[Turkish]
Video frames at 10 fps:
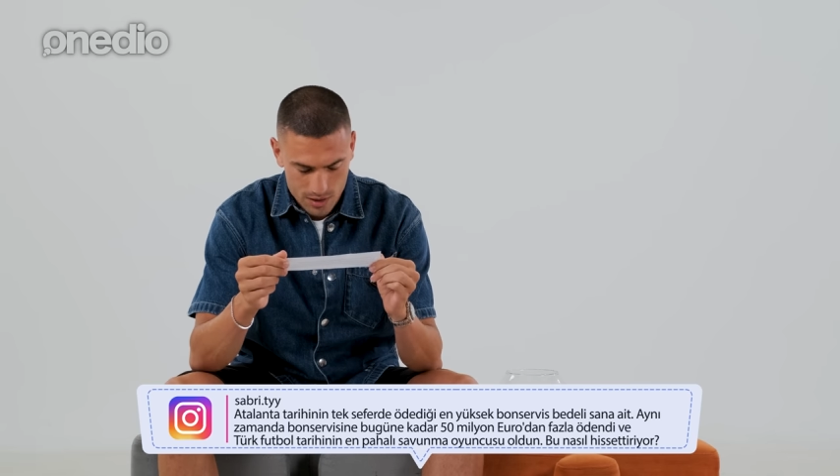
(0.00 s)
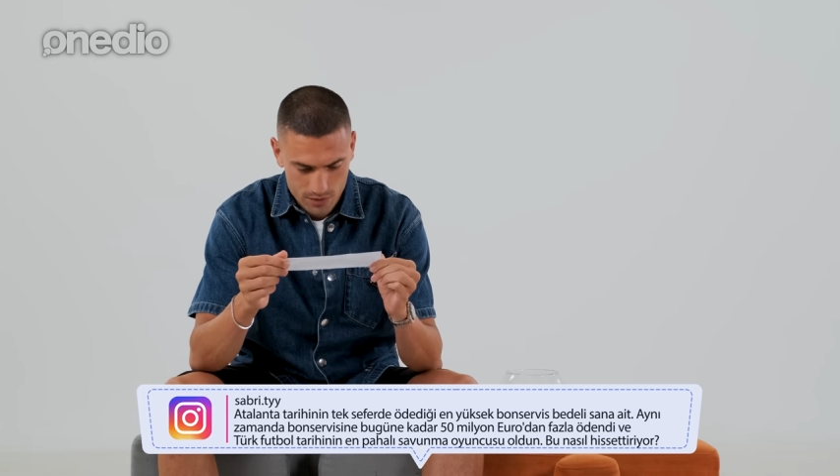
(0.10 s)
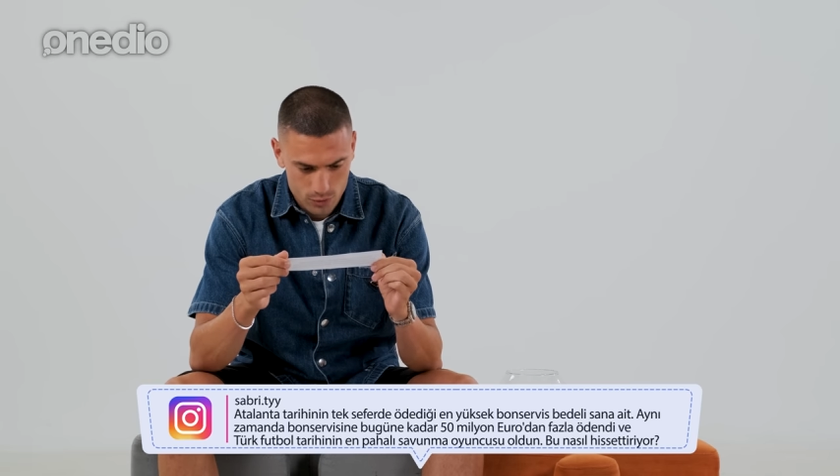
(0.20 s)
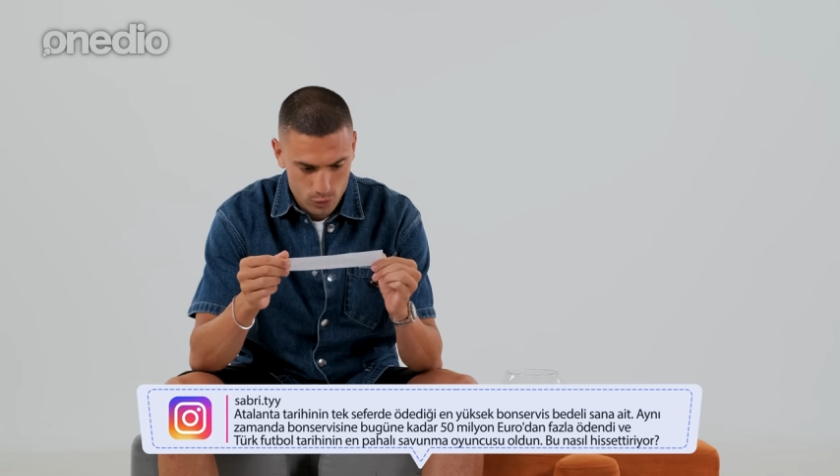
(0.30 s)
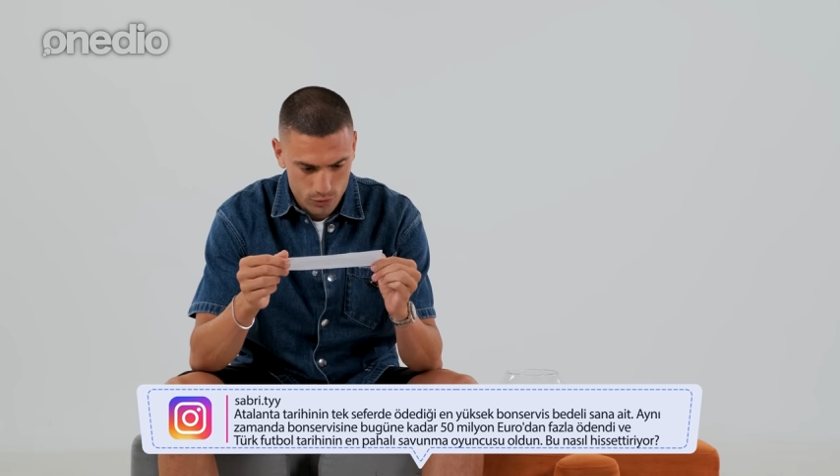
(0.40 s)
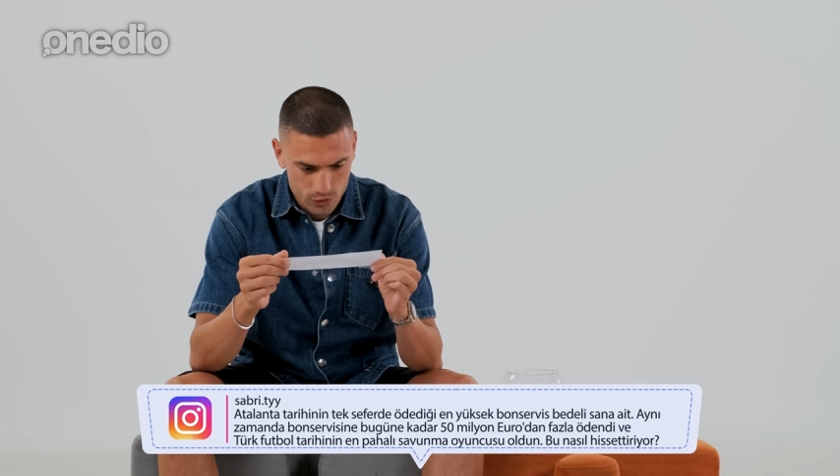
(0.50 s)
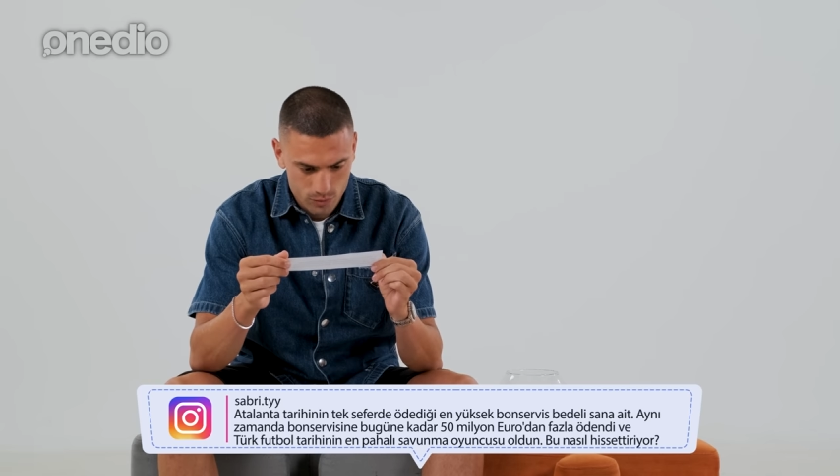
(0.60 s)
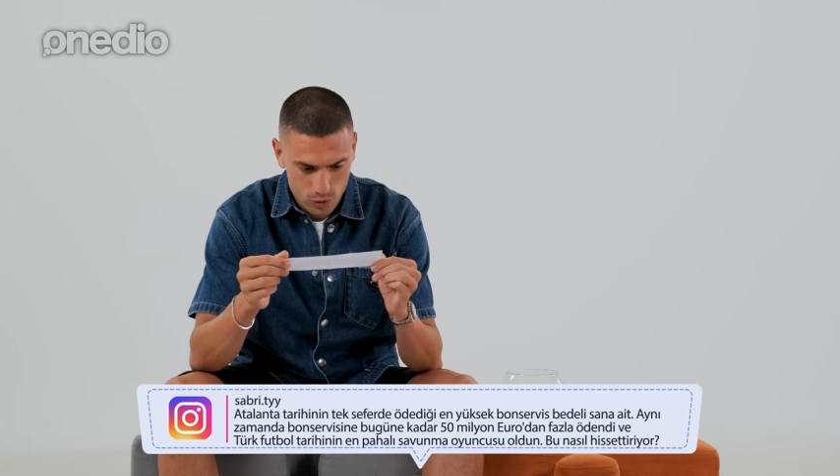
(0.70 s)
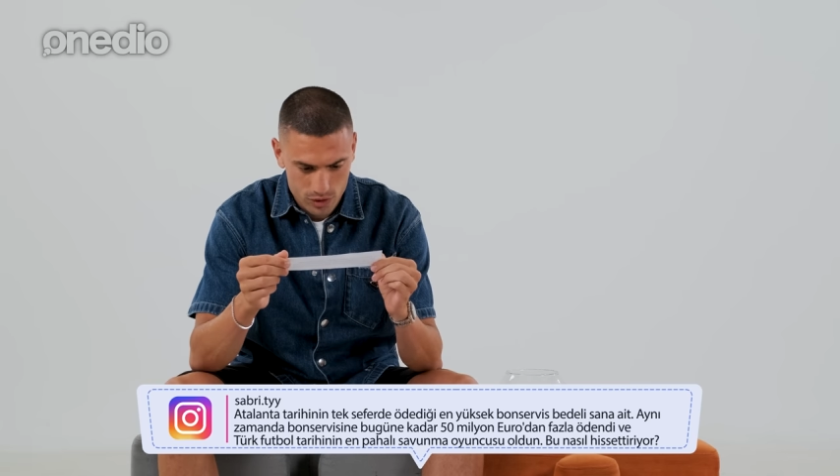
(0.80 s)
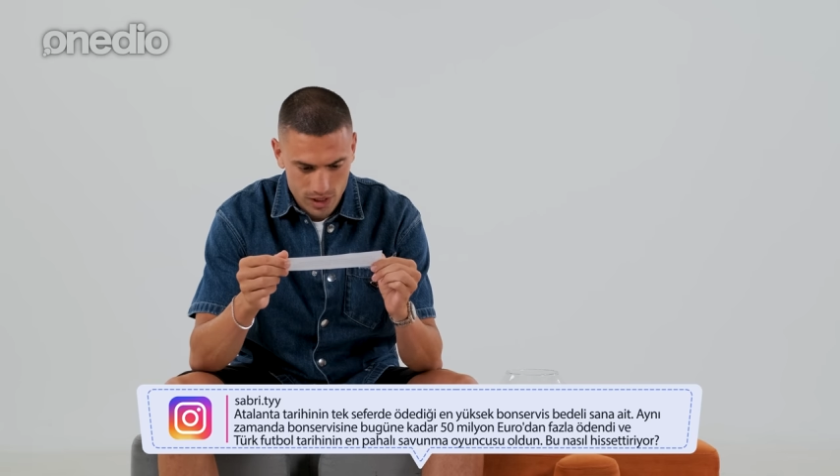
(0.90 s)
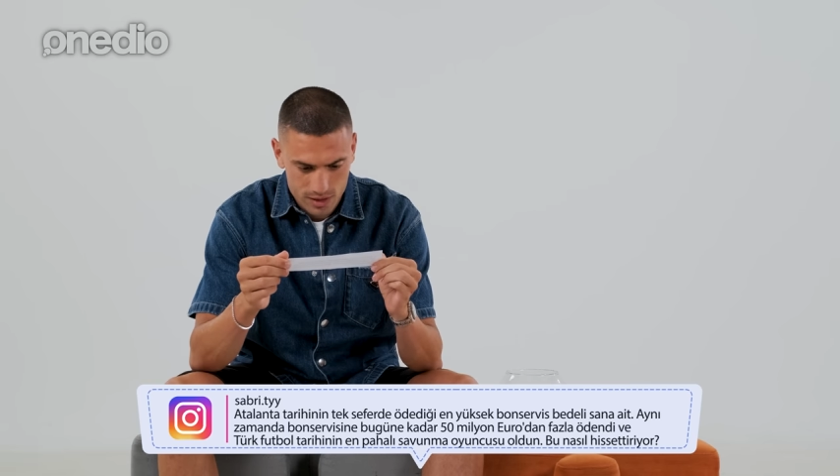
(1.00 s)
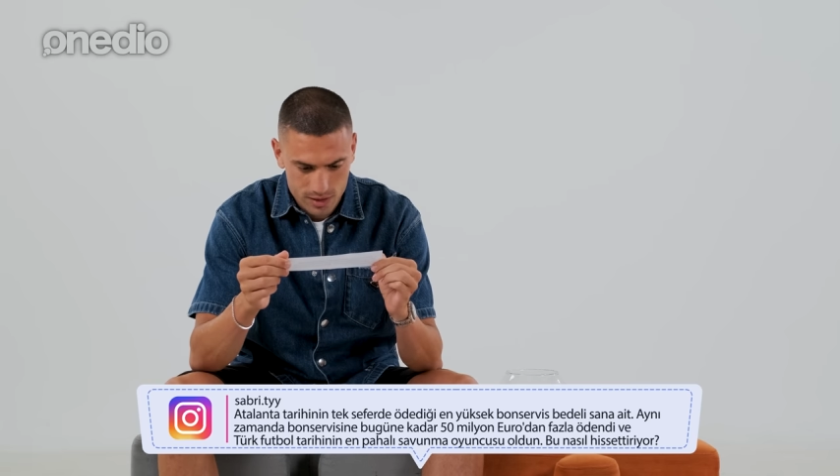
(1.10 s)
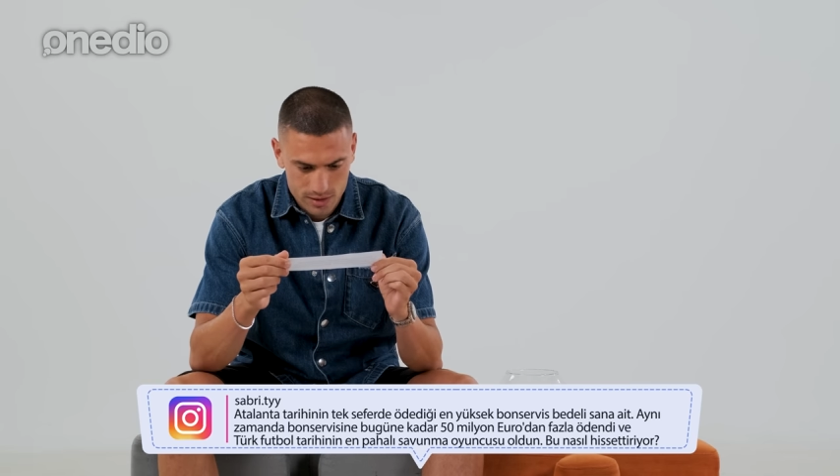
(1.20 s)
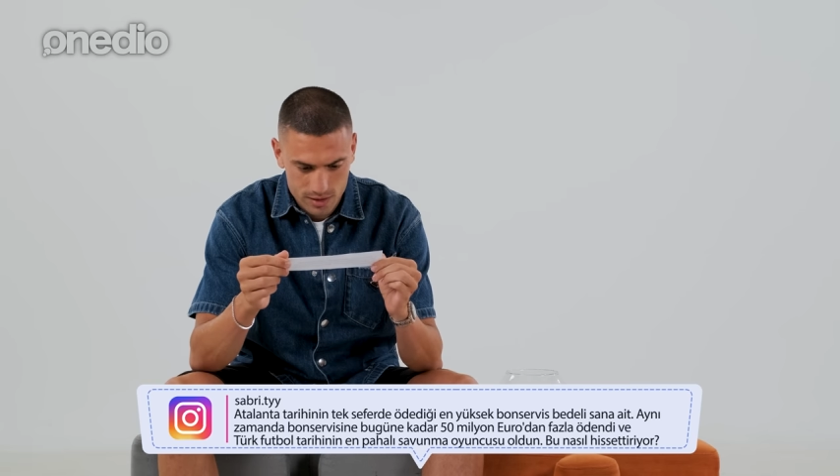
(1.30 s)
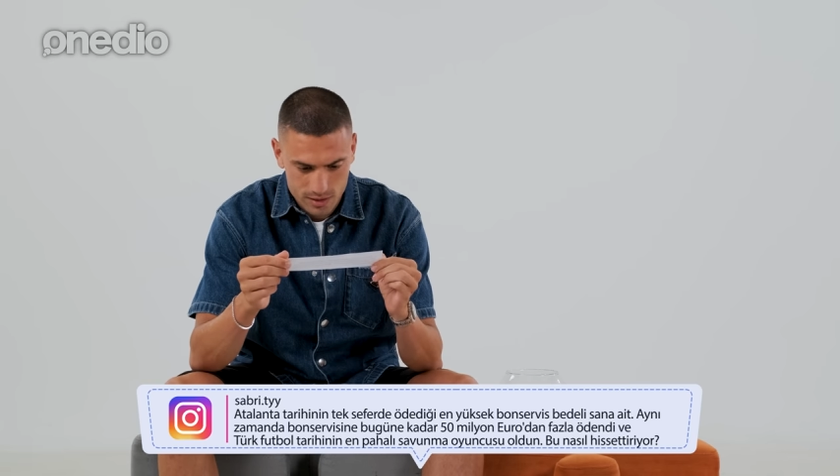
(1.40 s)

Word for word: ve Türk futbol tarihinin